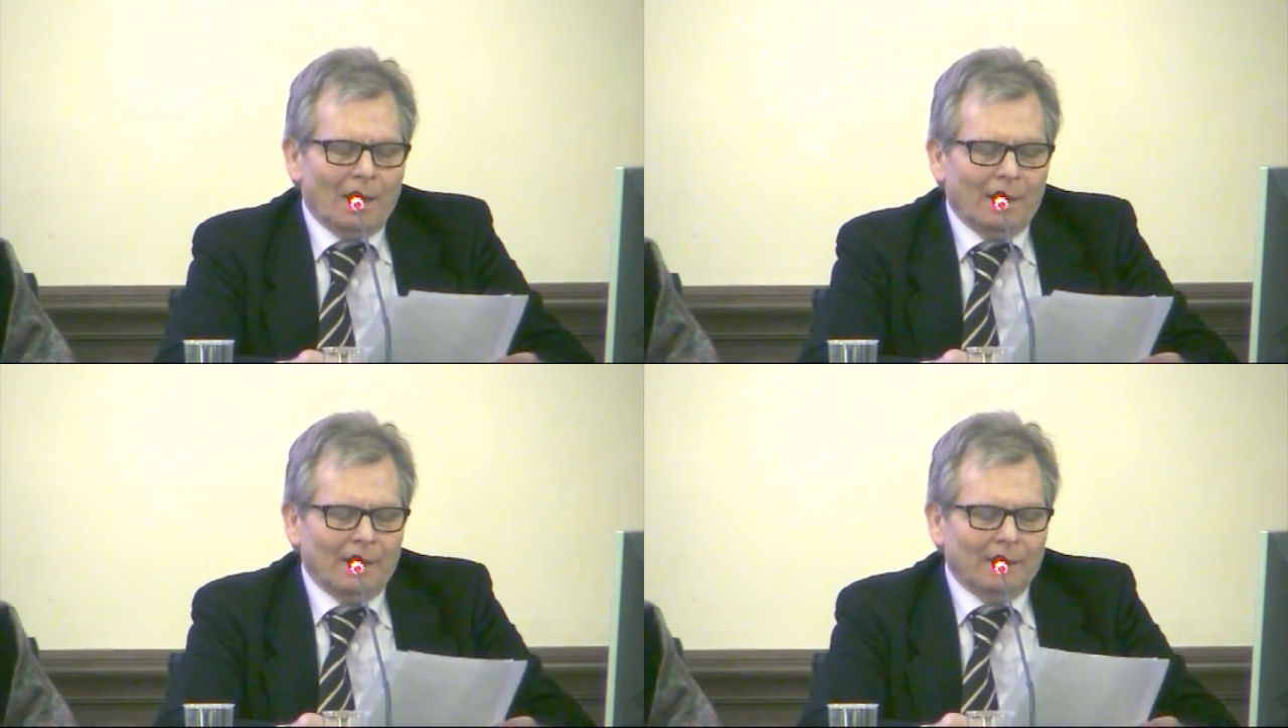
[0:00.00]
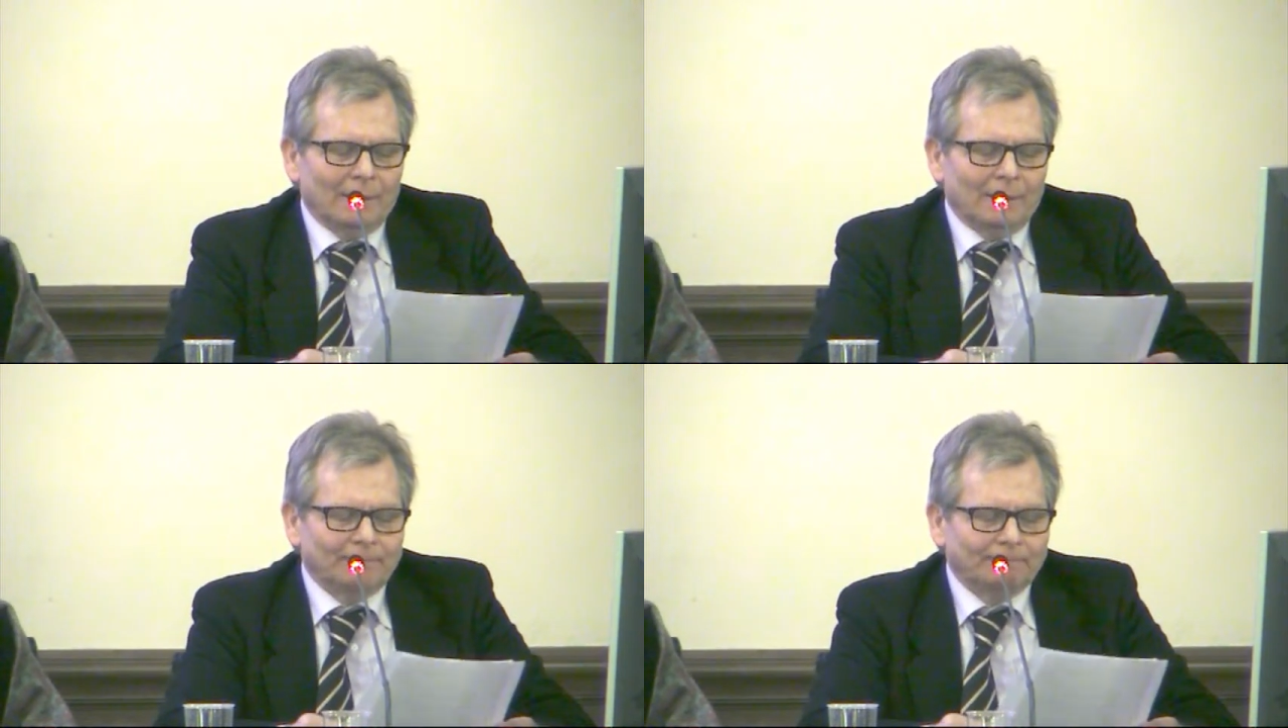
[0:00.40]

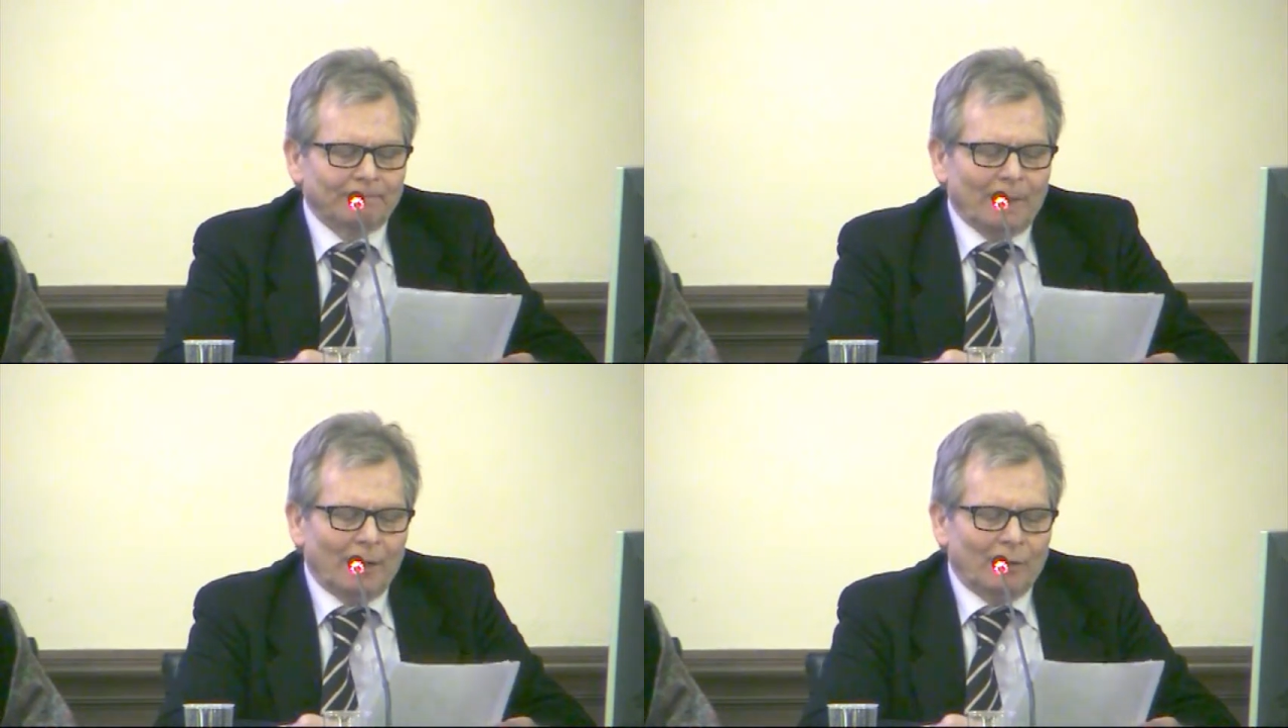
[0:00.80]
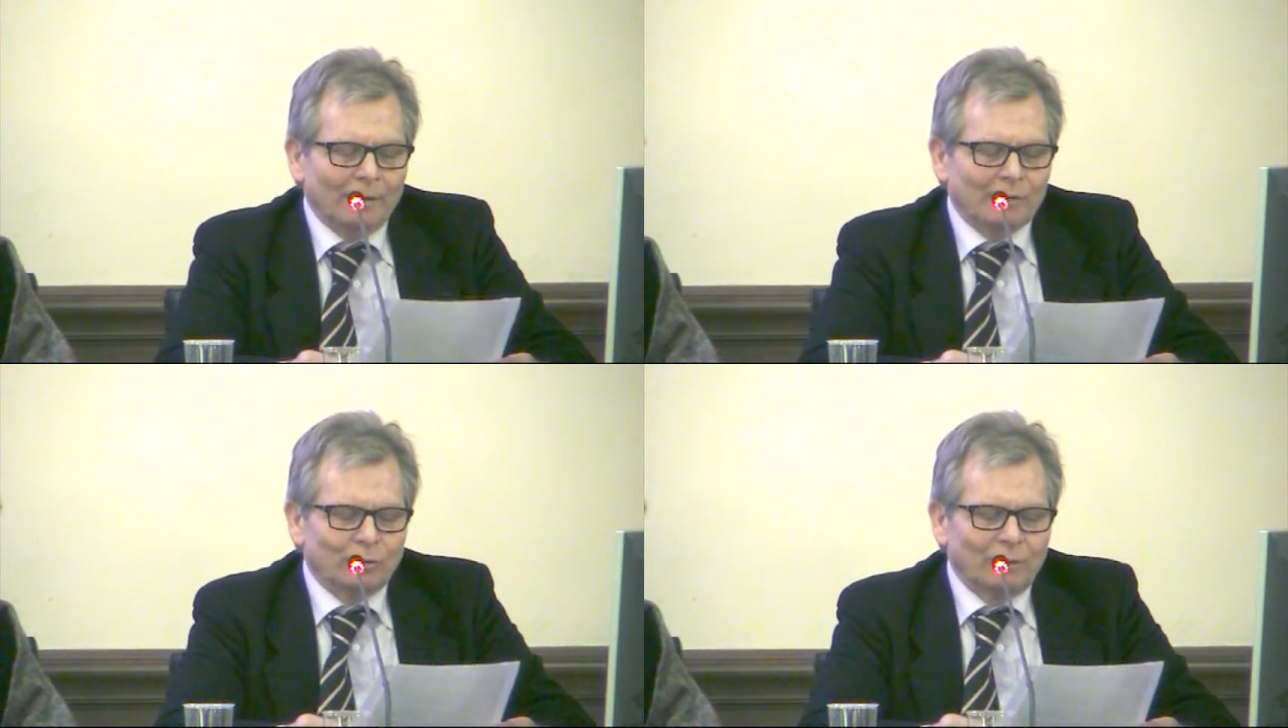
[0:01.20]
Eh, allora,
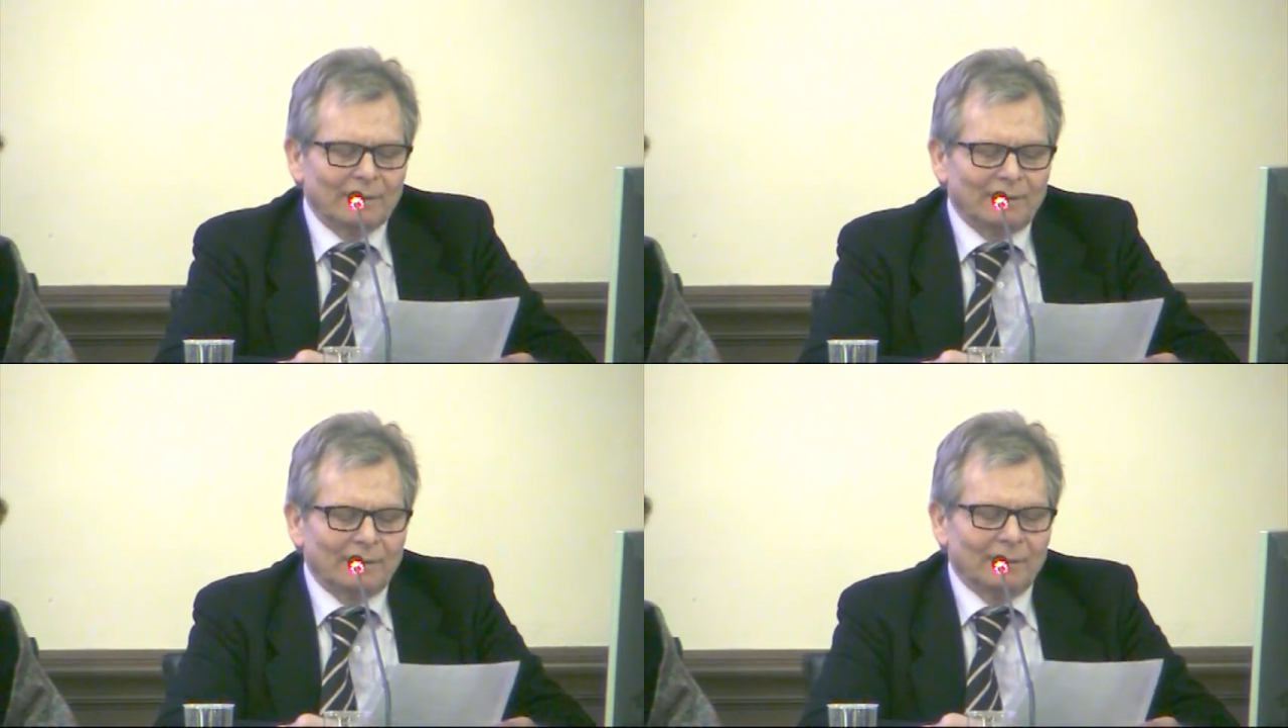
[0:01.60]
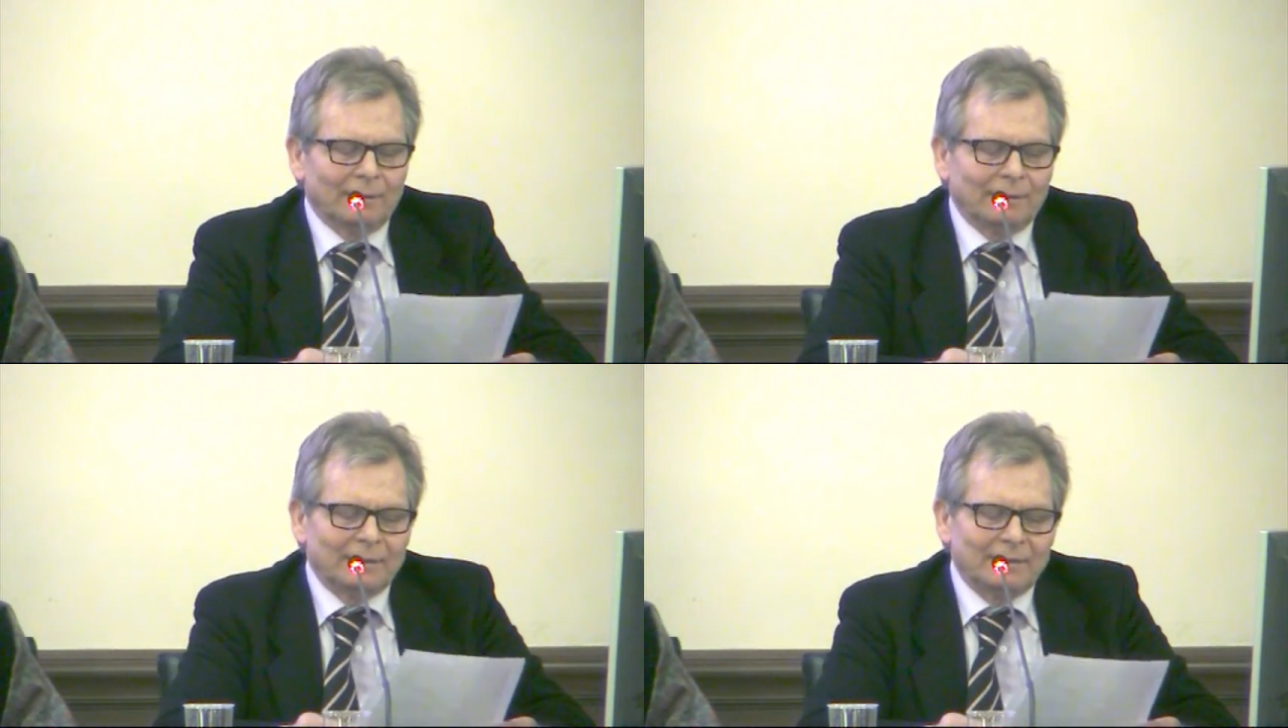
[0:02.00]
il Sunas eh,